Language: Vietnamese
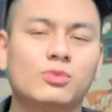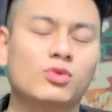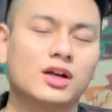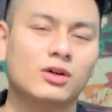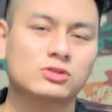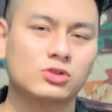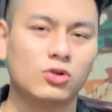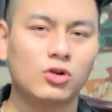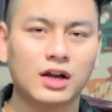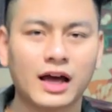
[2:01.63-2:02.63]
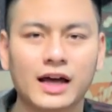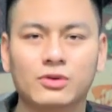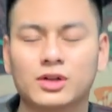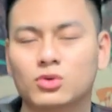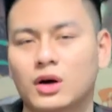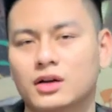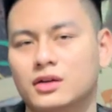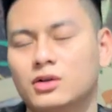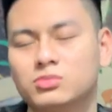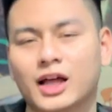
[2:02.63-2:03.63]
em qua đầu số hotline quen thuộc
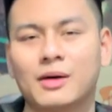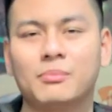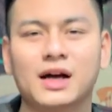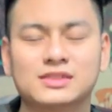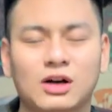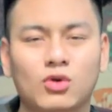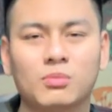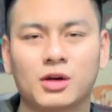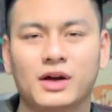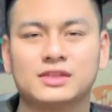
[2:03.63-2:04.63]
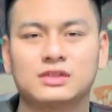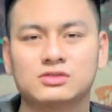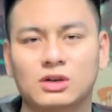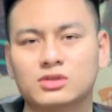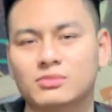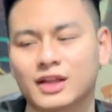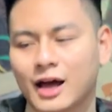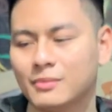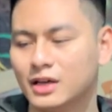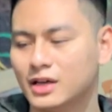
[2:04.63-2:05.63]

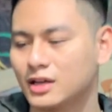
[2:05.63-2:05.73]
0836776688